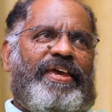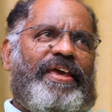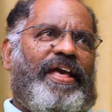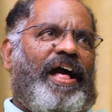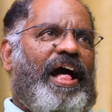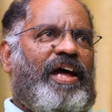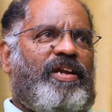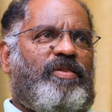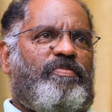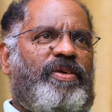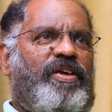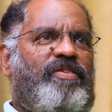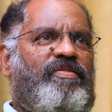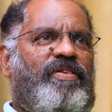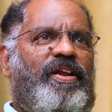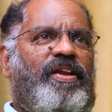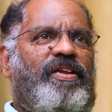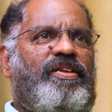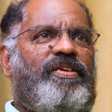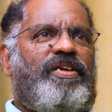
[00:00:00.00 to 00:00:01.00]
இங்கே யாருமே
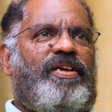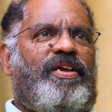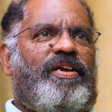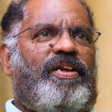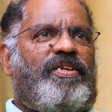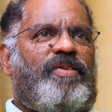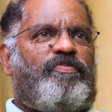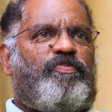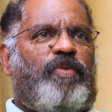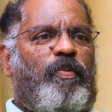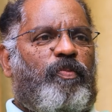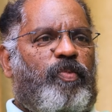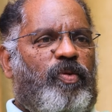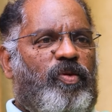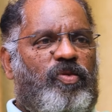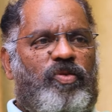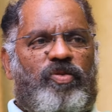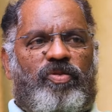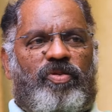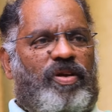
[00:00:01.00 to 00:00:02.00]
வந்து அந்த
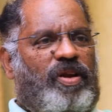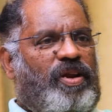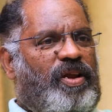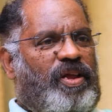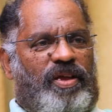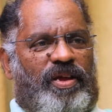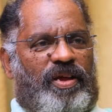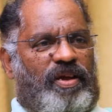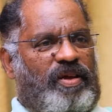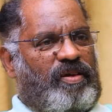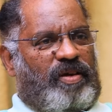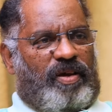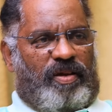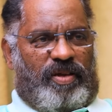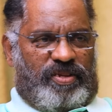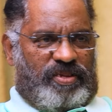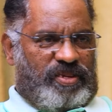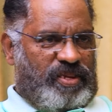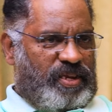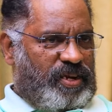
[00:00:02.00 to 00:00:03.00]
பப்ளுன்ற
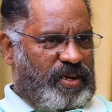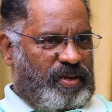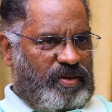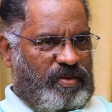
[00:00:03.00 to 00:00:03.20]
அந்த